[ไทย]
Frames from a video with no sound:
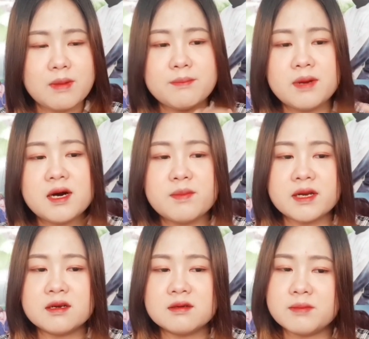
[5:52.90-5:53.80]
เมมเบอร์
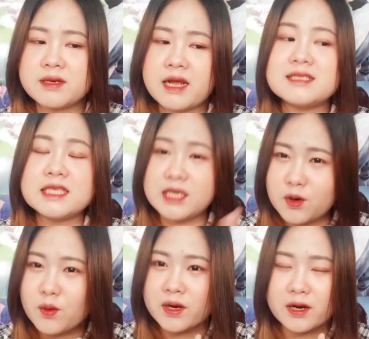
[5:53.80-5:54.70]
มันมันแค่สี่
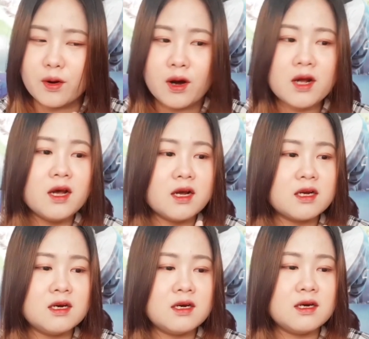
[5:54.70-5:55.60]
คนนะเนาะ
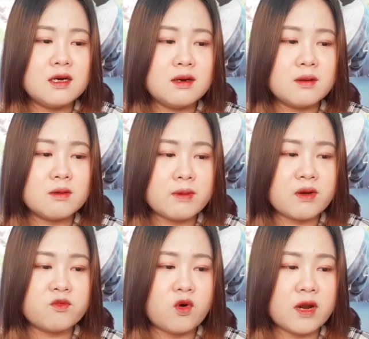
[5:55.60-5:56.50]
คือมั
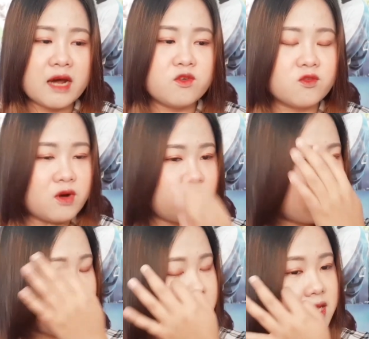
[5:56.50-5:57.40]
นโฟกัสผลว่าโฟ
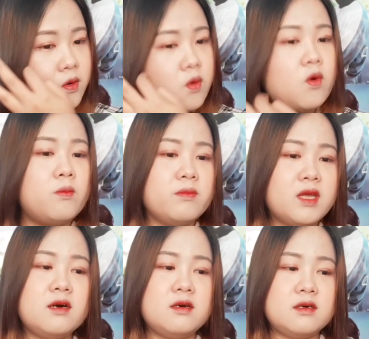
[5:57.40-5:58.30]
กัสที่โอม
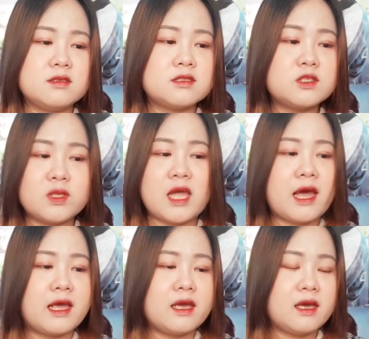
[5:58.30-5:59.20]
เยอะซะส่วนให
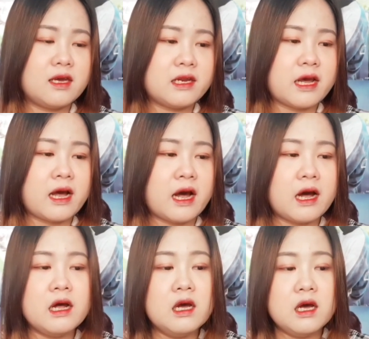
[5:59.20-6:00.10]
ญ่นะ
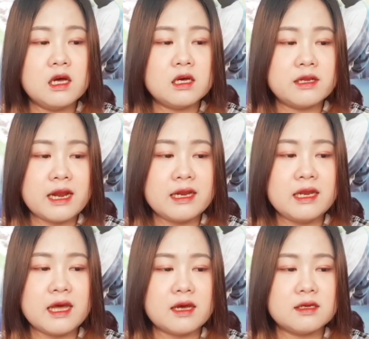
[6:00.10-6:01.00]
คะแดน
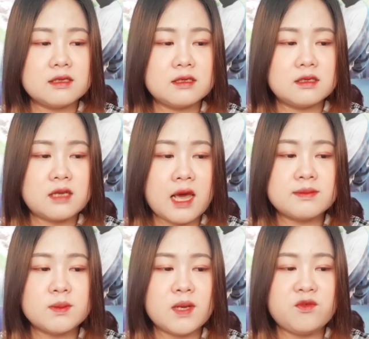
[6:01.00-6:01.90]
นี่เนี่ยแท
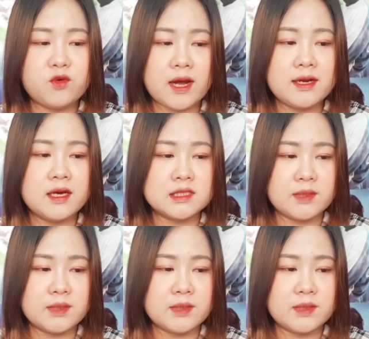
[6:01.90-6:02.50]
บจะไม่ได้โฟกัสเลย